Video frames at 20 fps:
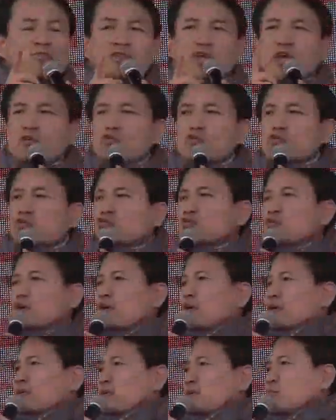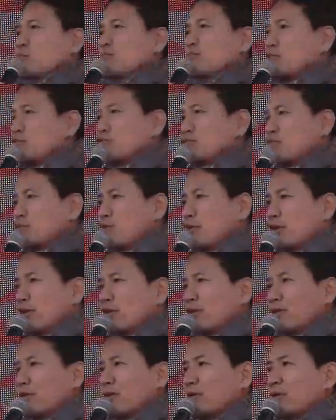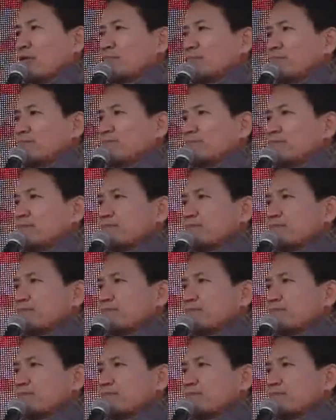김태우 수사관이 이걸 풀어준 거예요.